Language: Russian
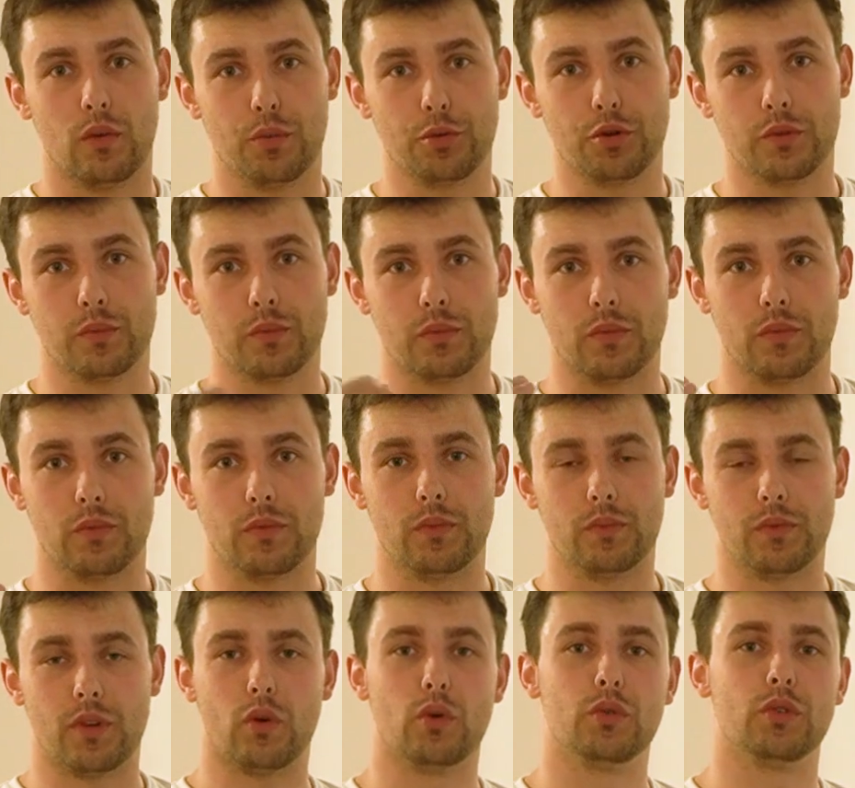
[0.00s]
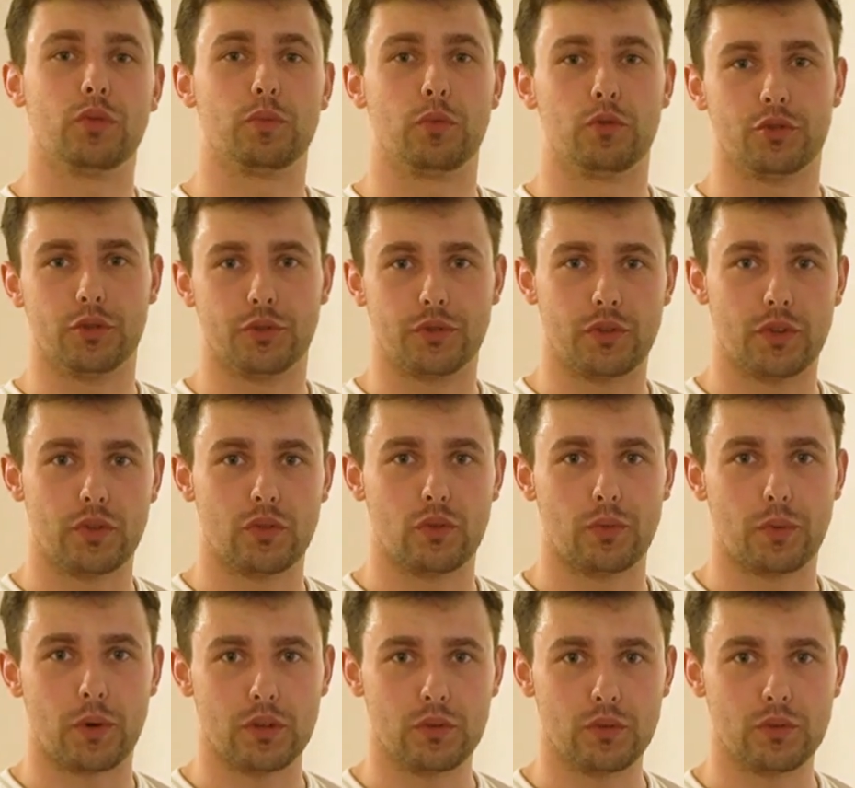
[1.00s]
В общем, такой у нас получился
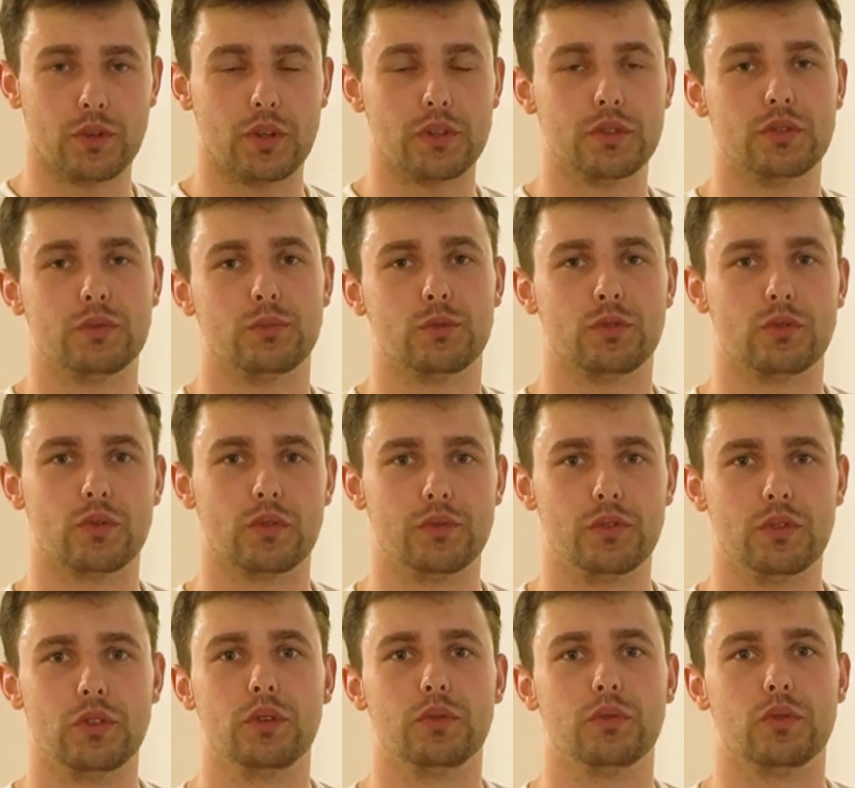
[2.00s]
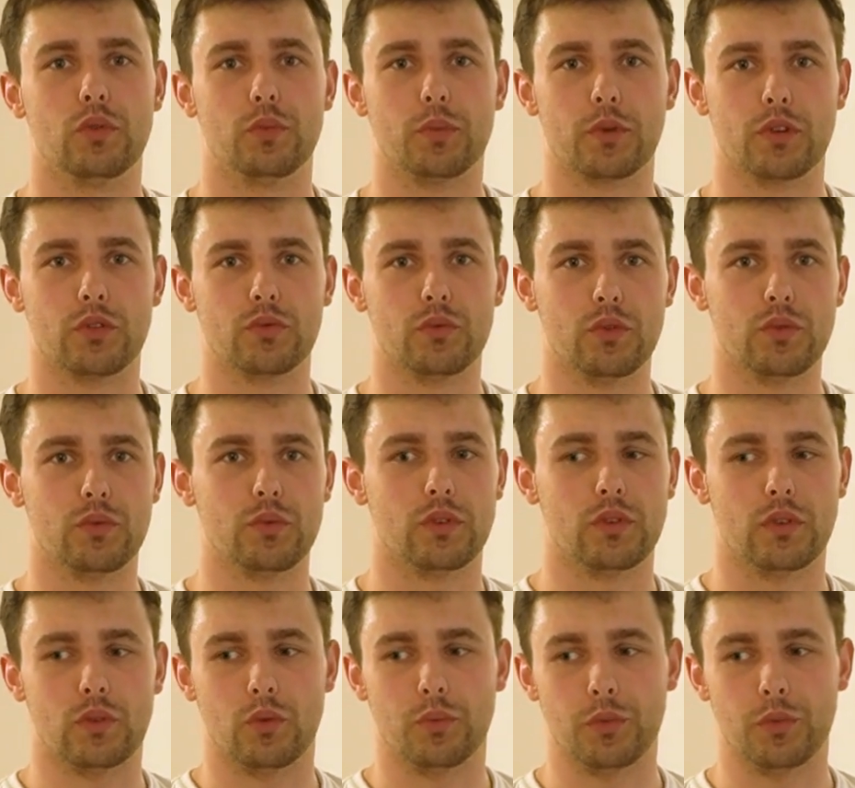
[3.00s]
тестовый продукт. Надеюсь, мы скоро внедрим его в производство.